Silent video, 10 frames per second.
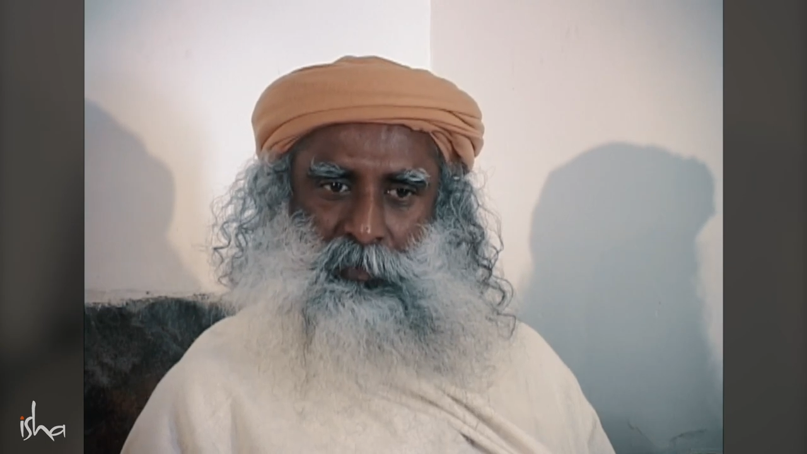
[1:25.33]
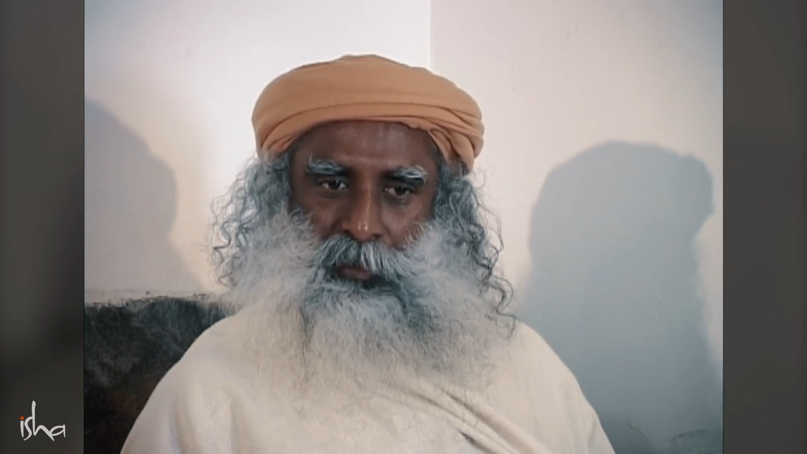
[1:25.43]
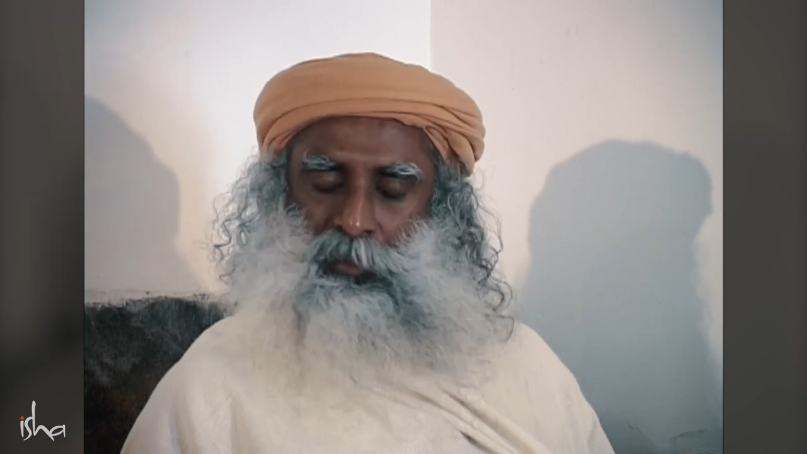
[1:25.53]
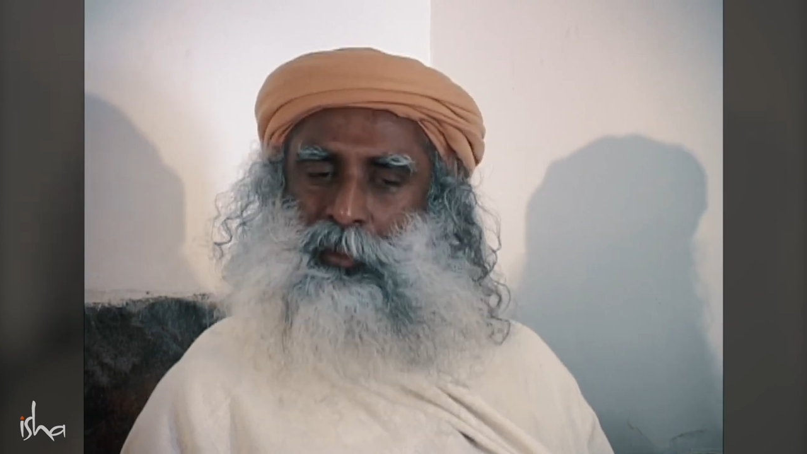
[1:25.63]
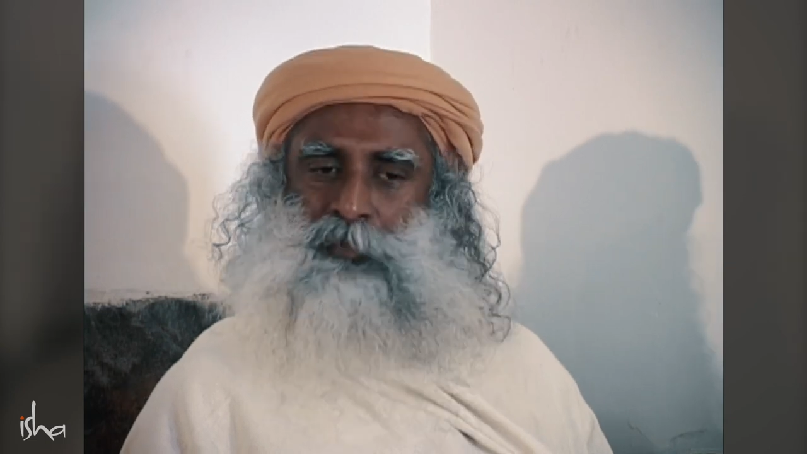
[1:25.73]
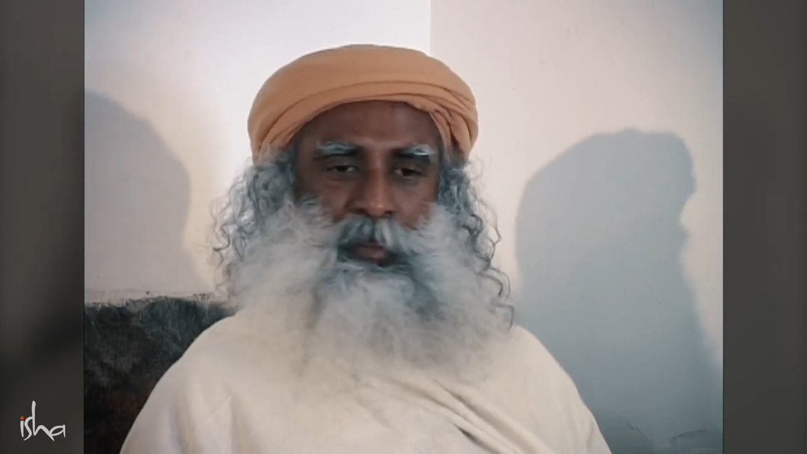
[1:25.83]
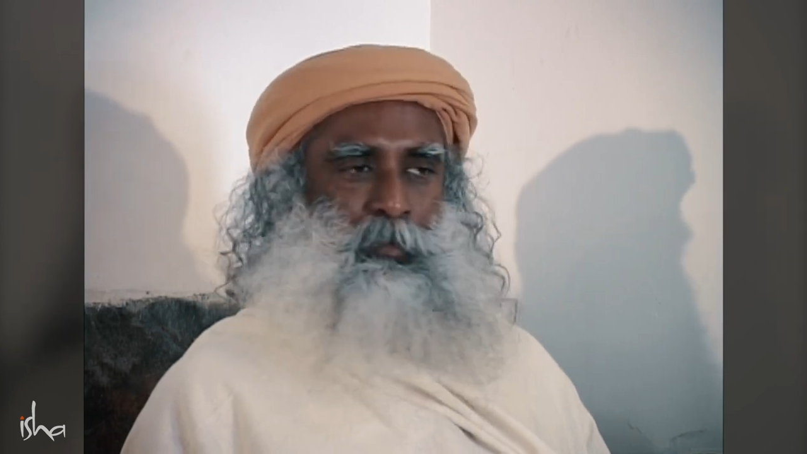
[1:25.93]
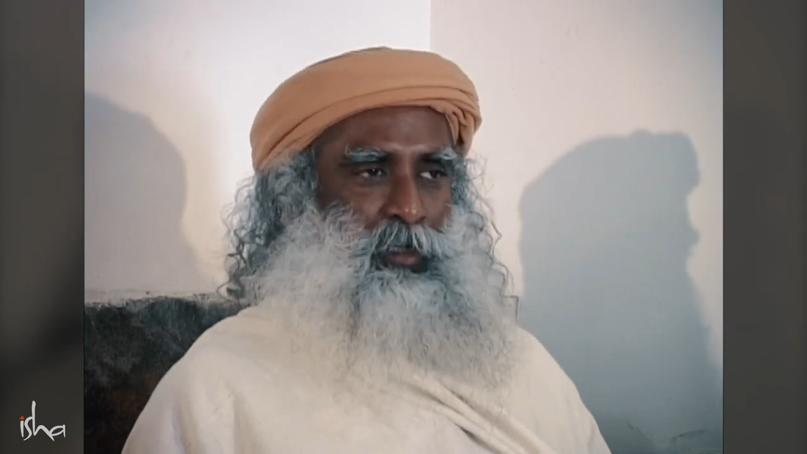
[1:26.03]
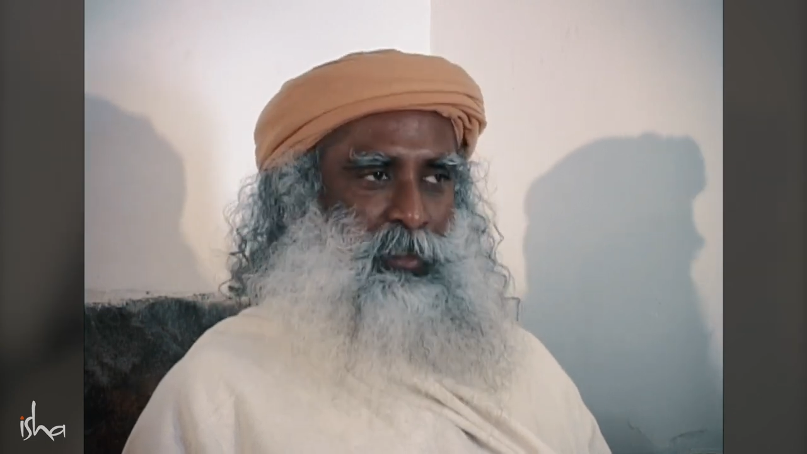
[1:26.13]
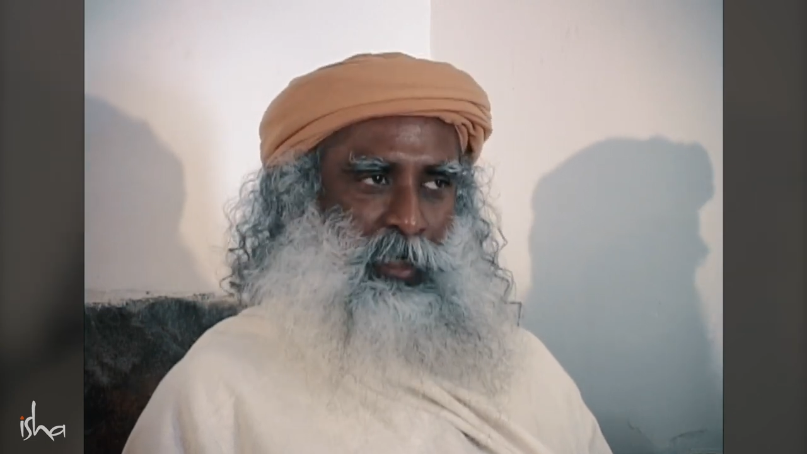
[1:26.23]
Se alguém lhe
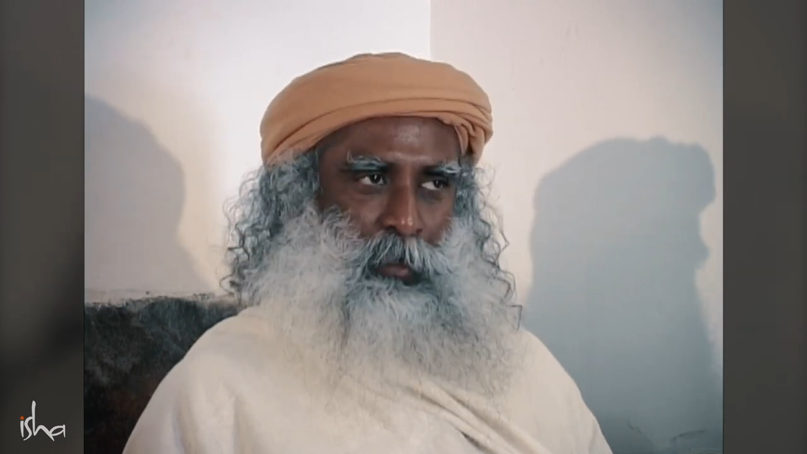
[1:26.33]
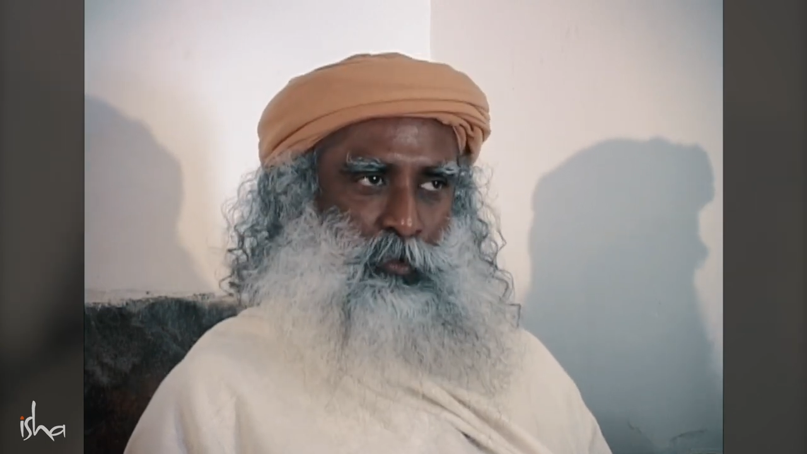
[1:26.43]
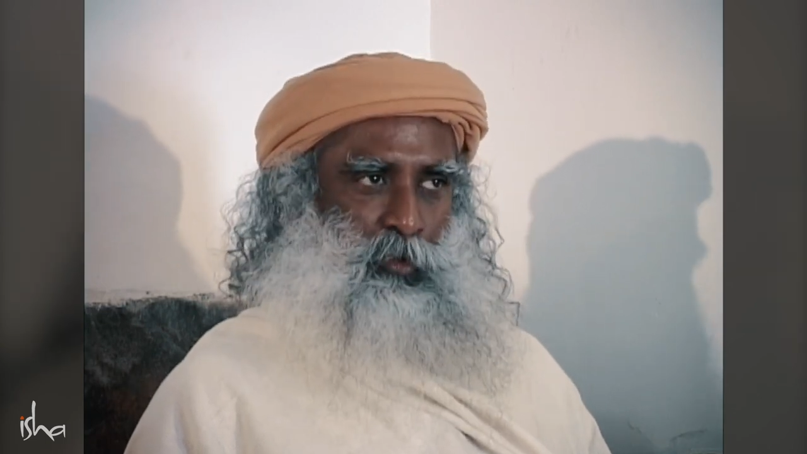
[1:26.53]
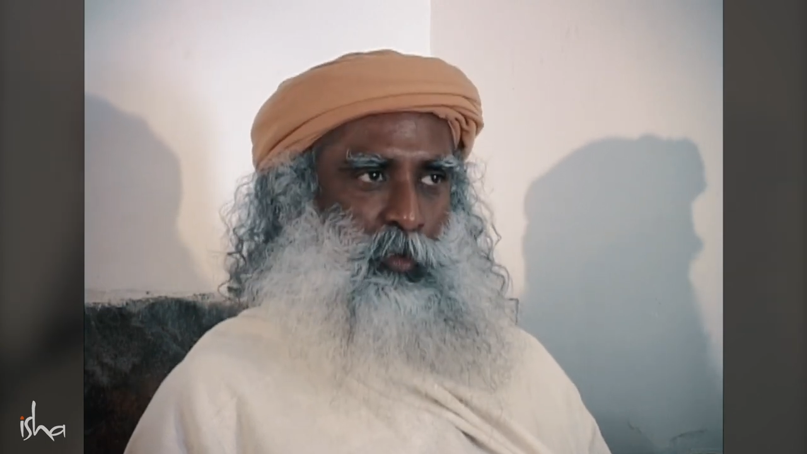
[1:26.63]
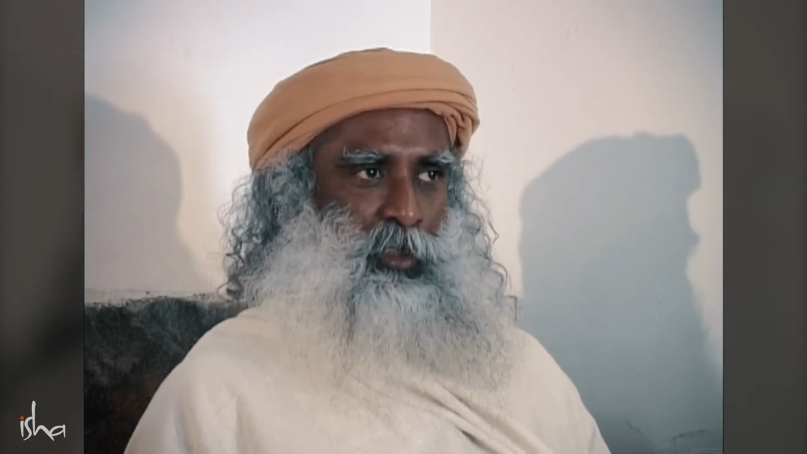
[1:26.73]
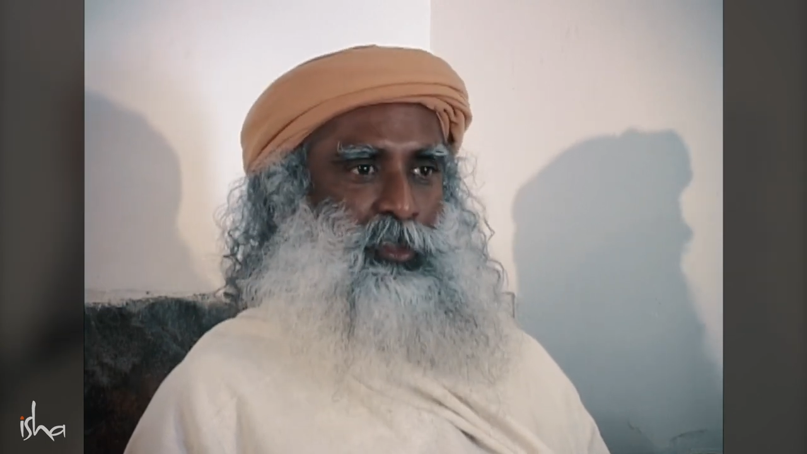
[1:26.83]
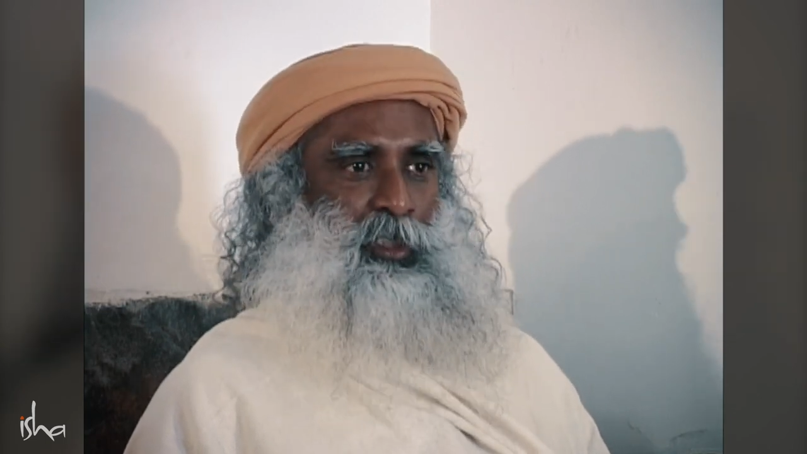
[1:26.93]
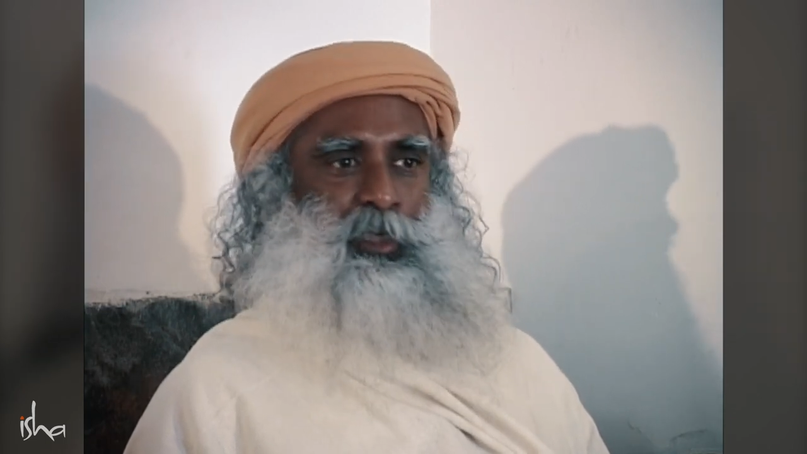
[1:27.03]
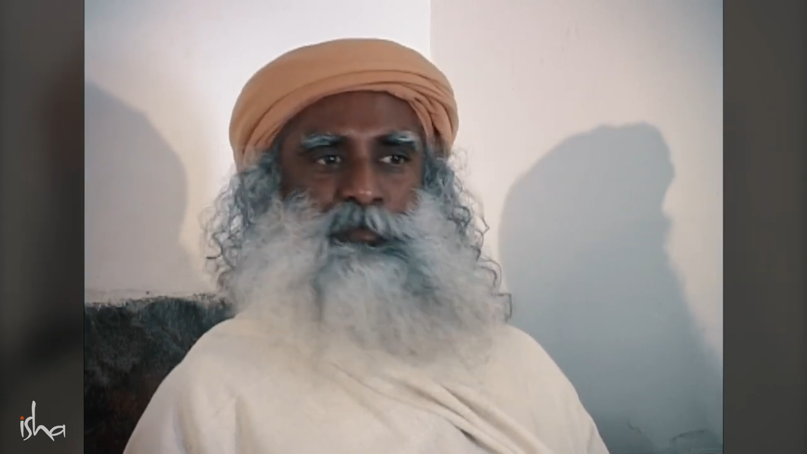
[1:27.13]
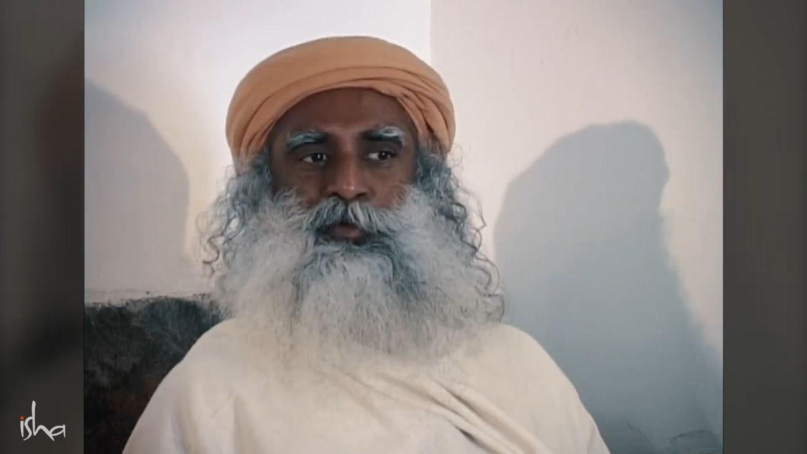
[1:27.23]
dá um tapa numa
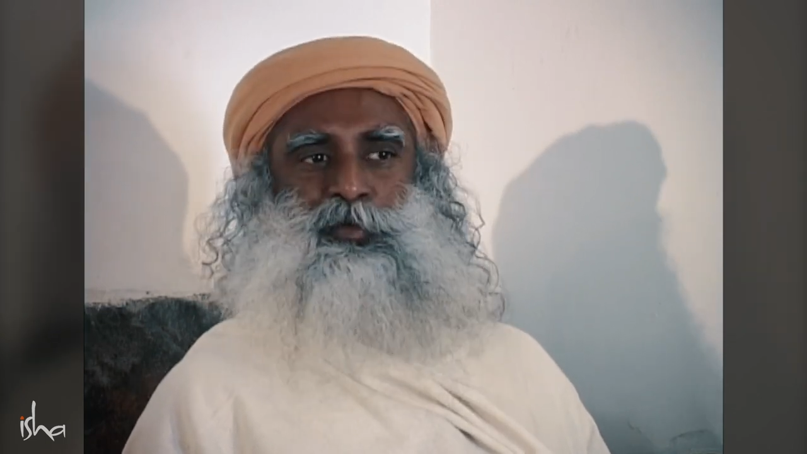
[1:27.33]
face,